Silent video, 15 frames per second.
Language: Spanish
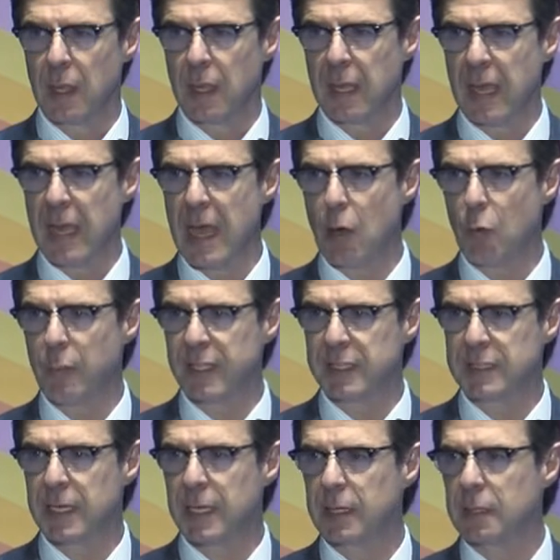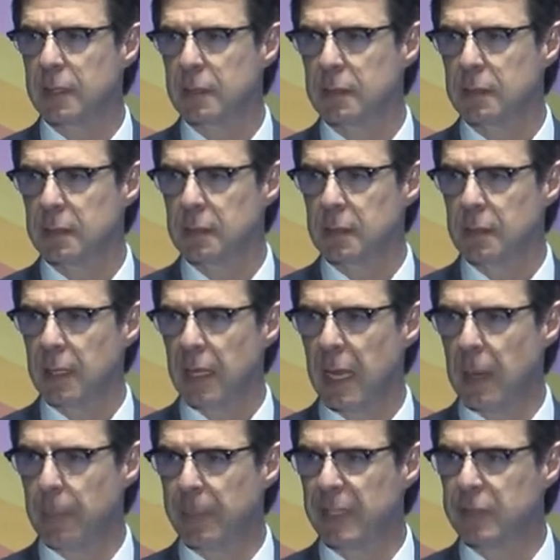que es aumentar
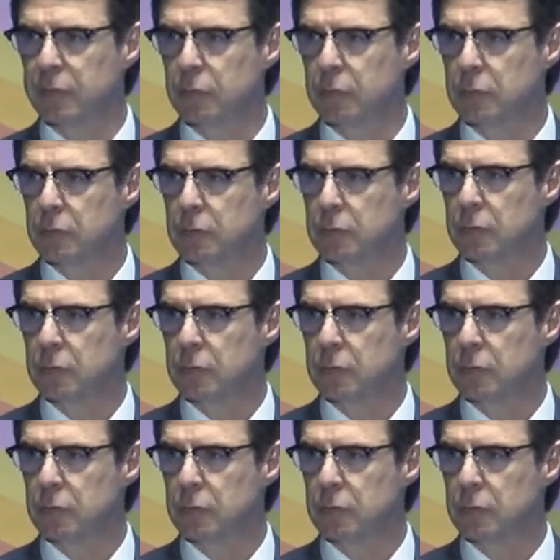el peso,